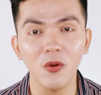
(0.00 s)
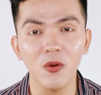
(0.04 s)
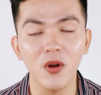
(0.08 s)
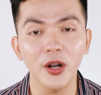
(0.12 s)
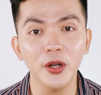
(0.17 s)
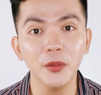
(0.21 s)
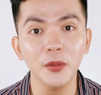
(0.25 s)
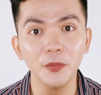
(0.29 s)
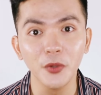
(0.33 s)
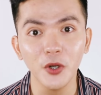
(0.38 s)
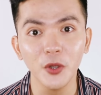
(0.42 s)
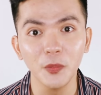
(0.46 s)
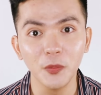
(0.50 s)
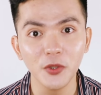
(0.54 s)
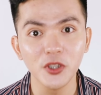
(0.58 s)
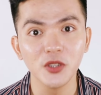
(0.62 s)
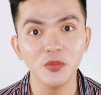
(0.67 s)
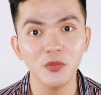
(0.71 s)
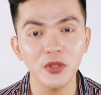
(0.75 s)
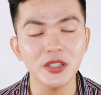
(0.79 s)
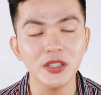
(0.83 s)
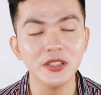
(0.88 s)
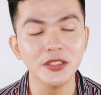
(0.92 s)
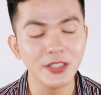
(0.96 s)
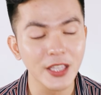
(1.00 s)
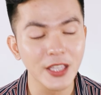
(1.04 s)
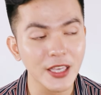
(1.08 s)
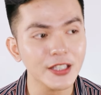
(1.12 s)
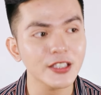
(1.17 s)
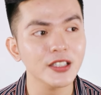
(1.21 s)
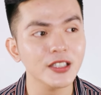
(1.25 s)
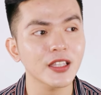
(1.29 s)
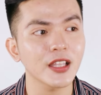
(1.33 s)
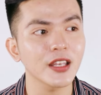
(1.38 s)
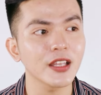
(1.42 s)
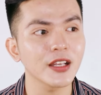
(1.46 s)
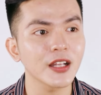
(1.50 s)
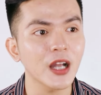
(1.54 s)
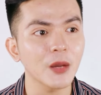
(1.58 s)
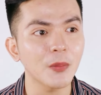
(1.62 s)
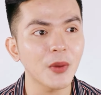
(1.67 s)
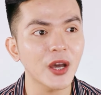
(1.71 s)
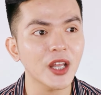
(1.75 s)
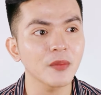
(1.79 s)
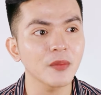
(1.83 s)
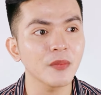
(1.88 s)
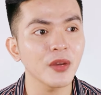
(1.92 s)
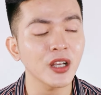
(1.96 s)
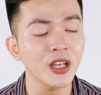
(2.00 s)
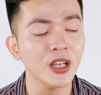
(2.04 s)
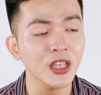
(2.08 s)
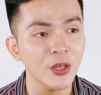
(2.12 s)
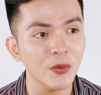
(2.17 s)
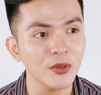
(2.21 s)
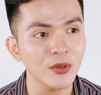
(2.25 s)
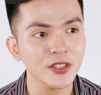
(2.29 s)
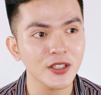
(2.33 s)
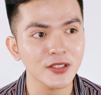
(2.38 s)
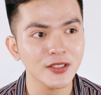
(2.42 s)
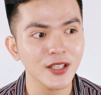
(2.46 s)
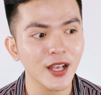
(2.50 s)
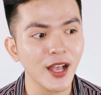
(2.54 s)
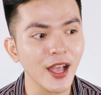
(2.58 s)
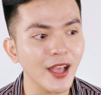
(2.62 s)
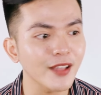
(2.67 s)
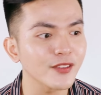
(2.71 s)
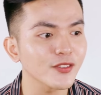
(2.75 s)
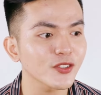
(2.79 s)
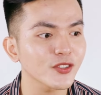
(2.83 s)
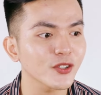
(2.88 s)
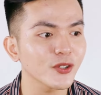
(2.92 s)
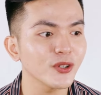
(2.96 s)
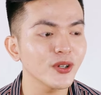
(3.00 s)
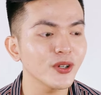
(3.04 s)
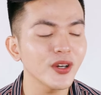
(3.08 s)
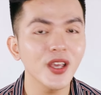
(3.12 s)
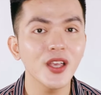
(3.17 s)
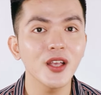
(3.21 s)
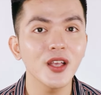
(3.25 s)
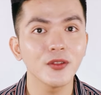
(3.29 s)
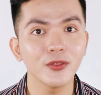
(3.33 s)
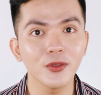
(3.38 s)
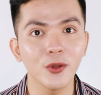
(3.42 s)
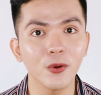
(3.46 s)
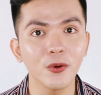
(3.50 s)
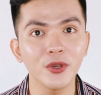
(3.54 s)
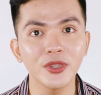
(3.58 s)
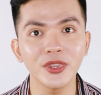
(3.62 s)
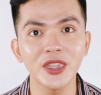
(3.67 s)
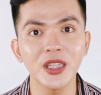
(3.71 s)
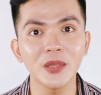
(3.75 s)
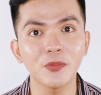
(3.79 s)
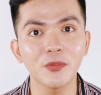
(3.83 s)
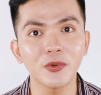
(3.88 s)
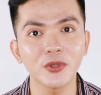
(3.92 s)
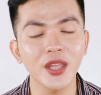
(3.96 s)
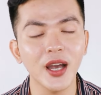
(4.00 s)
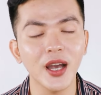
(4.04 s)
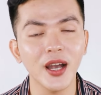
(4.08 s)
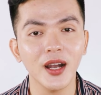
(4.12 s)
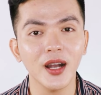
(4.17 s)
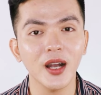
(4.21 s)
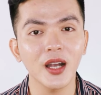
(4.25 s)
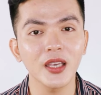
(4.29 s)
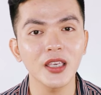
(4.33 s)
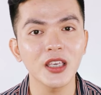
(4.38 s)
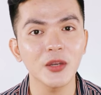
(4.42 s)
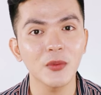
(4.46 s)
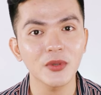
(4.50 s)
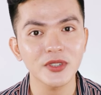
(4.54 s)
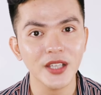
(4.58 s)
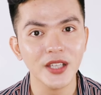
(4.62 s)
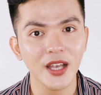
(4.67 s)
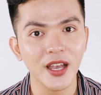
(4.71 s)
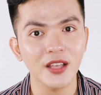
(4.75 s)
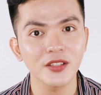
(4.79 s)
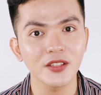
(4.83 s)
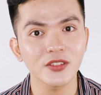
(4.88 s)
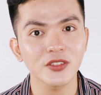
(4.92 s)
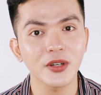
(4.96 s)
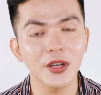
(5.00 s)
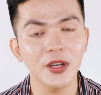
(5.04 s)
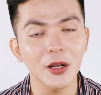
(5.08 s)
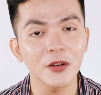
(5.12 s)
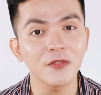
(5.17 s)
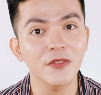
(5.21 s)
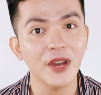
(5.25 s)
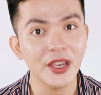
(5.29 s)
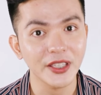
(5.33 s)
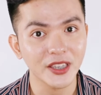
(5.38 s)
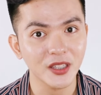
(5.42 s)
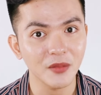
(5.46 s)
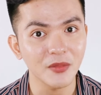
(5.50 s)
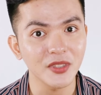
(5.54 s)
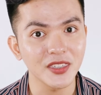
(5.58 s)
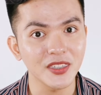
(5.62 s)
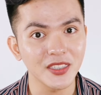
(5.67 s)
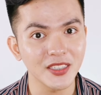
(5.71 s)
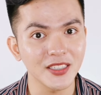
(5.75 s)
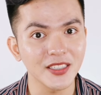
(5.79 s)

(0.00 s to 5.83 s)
kung ang purpose mo is take siya talaga para makaiwas ka sa cancer. No, hindi po nakakaiwas sa cancer ang vitamin